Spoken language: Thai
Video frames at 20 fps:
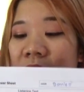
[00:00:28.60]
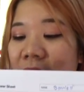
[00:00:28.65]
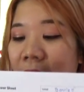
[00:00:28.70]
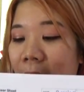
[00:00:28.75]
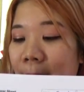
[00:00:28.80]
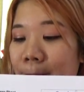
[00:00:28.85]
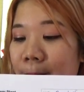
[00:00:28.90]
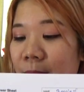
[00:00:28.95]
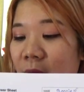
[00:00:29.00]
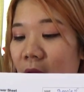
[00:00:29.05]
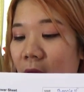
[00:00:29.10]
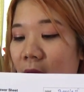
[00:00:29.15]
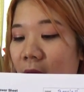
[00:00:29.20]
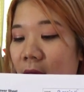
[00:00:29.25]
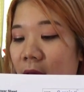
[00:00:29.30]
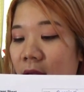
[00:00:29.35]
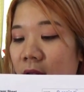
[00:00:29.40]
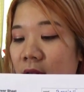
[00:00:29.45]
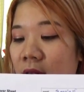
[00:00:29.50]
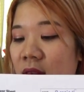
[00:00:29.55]
ดำนะ
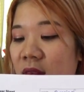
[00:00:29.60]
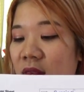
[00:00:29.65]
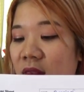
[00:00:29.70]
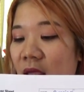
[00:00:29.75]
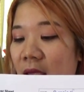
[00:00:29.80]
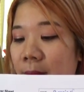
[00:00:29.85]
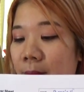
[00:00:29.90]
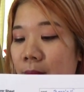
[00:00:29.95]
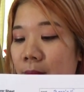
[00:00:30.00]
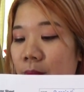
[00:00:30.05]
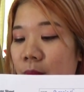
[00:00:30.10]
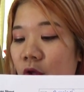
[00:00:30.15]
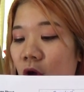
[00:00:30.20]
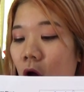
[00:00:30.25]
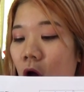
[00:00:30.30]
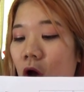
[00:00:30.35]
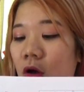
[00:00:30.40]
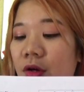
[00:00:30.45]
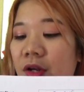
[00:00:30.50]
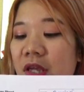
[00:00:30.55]
คะเต็ม
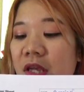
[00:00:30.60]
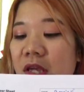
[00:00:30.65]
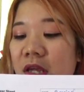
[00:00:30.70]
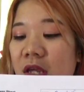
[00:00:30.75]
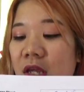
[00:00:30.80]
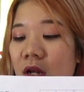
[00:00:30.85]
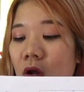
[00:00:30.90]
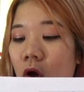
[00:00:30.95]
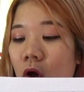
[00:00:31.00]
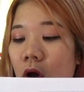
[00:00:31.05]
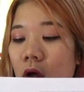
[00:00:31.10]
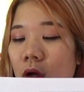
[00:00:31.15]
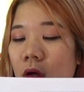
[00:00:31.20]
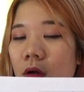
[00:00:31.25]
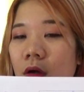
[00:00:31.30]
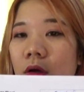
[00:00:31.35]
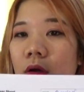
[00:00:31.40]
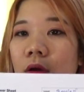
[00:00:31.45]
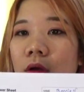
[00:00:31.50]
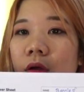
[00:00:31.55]
ช่องนี้เนาะ
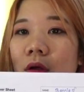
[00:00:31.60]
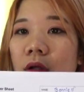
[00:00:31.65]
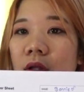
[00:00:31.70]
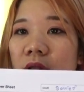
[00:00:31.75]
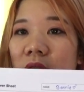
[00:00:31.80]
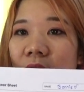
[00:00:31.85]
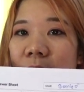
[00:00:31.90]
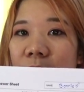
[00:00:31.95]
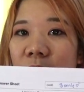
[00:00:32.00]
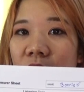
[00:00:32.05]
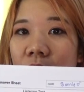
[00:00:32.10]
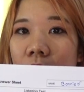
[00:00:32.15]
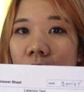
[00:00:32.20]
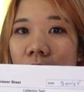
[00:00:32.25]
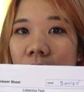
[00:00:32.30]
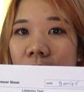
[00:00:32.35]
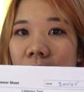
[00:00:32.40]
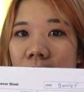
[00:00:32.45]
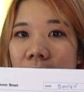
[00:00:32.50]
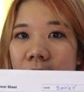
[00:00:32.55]
เต็มช่อ
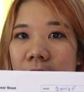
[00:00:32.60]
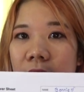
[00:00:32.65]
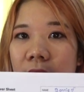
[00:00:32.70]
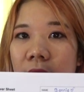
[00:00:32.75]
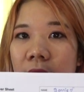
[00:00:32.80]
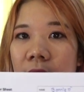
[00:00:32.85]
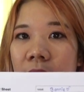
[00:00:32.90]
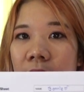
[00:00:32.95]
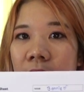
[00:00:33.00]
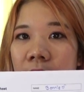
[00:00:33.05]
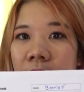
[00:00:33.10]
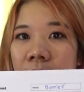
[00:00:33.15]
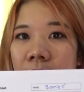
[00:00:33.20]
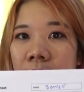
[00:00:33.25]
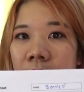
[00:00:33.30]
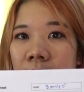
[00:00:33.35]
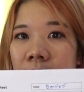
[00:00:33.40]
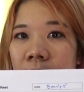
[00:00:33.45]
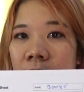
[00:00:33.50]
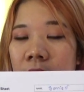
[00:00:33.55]
งเลย
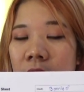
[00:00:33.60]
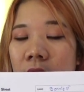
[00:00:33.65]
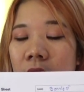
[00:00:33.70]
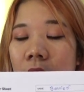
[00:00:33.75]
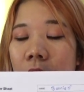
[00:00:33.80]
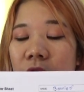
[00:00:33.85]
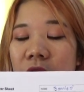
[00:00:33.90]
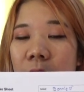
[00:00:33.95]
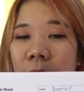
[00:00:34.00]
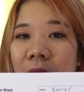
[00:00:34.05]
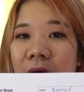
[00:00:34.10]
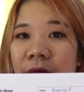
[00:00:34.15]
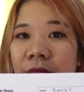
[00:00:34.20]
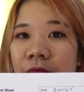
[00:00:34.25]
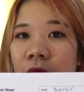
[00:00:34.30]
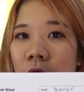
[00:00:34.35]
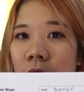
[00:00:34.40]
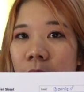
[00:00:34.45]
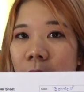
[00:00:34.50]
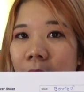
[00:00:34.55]
คือเราจะมา
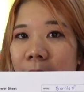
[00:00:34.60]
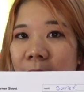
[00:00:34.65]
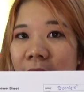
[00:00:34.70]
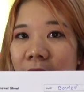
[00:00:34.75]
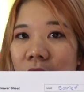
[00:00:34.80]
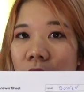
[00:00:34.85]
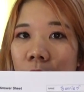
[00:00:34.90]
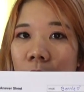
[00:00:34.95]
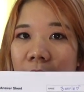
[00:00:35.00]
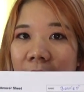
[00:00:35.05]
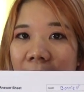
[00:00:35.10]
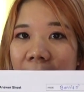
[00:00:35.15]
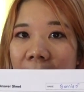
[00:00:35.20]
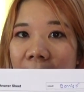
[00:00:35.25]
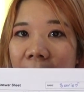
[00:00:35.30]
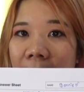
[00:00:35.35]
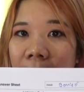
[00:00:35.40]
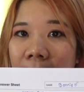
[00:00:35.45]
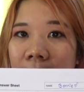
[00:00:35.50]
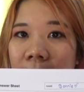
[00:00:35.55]
ฝนแบบแค่ตรงก
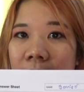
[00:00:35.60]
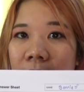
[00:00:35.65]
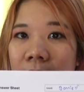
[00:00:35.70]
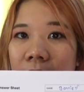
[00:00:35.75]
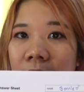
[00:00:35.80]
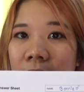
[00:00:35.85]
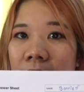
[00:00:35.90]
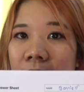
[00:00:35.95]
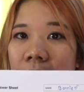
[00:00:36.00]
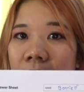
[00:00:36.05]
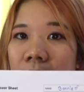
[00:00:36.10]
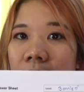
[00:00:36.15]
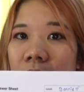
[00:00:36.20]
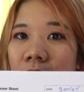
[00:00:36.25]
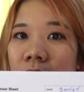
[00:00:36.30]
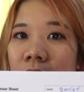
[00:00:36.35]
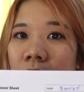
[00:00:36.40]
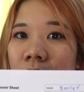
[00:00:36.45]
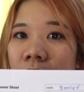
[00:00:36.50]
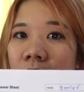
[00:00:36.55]
ลาง
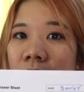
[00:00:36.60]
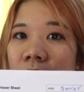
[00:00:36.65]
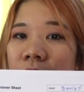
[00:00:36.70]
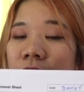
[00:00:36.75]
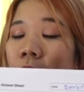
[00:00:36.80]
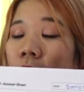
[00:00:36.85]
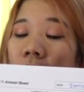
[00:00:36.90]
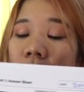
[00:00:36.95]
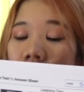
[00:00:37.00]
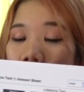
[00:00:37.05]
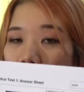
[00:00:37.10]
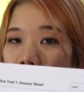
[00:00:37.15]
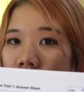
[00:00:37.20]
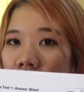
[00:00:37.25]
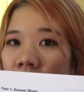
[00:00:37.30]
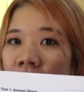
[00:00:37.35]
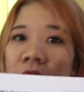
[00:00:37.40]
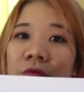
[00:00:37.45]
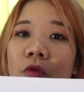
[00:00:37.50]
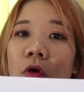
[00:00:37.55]
หรือฝนล้น
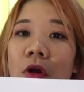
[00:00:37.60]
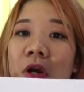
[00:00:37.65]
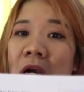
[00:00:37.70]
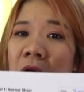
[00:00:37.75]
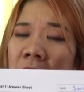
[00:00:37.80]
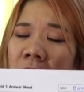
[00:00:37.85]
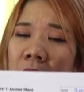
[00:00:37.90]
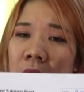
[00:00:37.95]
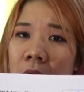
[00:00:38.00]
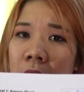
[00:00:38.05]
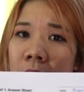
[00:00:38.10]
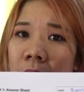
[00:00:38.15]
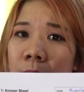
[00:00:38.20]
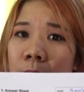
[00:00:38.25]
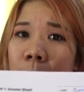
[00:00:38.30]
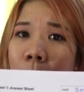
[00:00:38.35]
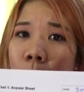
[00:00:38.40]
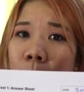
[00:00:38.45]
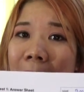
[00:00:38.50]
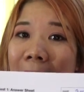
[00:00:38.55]
หรือฝน
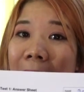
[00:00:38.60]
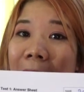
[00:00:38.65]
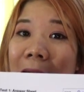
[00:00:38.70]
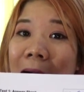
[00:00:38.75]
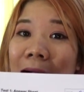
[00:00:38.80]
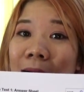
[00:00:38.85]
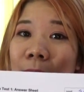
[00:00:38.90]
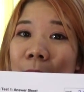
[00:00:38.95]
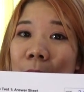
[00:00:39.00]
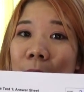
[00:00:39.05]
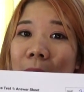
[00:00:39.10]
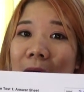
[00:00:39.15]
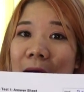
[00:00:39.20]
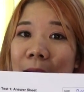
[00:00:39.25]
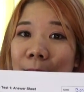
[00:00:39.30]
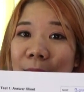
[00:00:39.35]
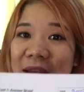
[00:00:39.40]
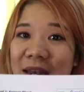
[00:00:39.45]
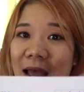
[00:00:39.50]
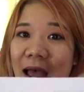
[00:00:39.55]
เบาบางบา
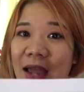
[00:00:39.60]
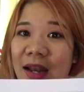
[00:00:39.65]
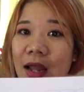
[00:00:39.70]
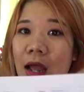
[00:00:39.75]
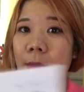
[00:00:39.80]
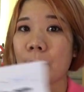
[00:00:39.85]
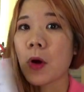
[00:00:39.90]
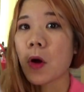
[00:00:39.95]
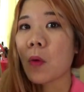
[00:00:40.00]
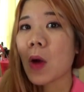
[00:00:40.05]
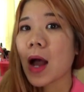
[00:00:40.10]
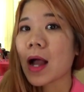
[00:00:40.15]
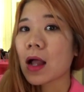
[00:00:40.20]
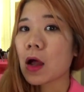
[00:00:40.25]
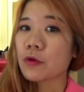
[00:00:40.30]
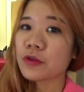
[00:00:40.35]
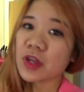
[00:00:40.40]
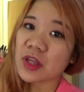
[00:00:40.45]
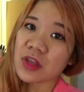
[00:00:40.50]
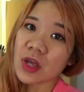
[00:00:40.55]
งๆไม่ได้นะคะเพราะว่า
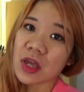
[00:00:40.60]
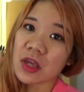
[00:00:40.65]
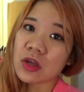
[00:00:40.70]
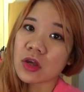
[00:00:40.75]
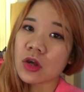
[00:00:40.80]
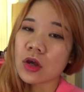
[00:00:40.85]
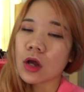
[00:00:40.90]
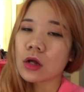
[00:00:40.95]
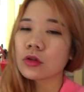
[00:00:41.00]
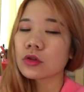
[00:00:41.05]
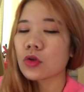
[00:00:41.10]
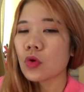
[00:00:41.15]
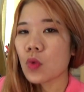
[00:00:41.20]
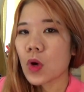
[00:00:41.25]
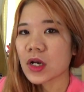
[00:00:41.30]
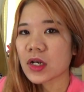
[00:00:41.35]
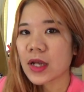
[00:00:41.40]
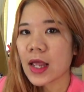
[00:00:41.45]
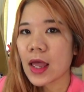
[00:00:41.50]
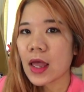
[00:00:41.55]
เขาจะใช้เครื่องตร
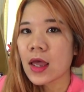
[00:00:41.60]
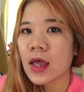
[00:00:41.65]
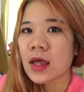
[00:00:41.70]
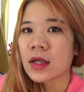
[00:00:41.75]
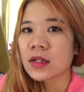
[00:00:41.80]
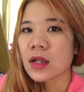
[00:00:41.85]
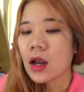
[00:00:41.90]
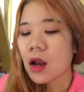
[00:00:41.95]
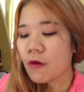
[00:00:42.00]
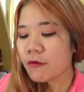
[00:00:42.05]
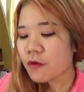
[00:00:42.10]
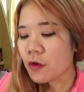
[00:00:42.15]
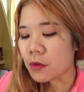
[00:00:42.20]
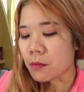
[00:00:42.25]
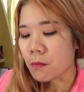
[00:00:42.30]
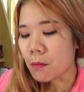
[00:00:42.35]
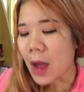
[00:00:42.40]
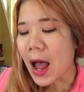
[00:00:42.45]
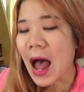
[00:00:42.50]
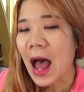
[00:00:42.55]
วจเนี่ย ถ้าเราฝน
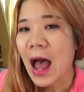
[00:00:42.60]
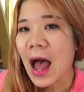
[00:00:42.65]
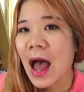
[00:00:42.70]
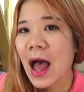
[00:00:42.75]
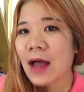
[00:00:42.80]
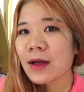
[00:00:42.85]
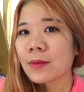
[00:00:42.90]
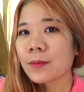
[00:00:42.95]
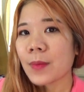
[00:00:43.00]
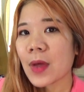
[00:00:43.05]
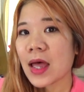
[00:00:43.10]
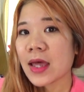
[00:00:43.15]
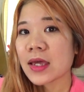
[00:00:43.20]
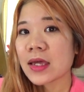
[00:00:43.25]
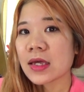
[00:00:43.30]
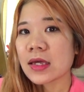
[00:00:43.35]
บางไป